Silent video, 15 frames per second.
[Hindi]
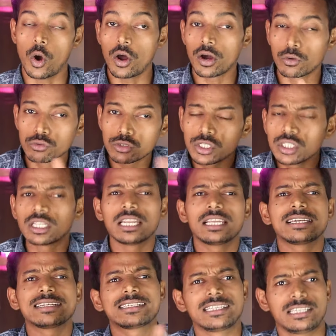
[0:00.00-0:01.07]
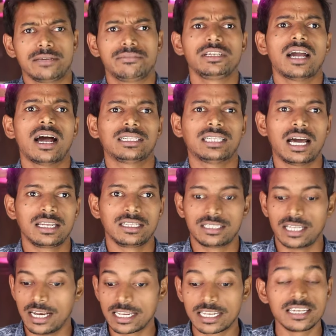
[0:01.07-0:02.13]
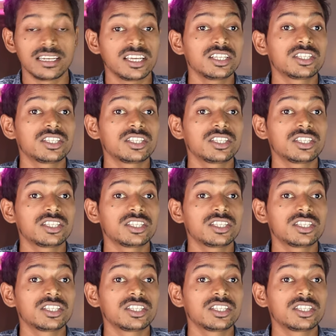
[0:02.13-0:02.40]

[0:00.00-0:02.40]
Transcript: और उसी तरीके से ये भी आधारित है लेकिन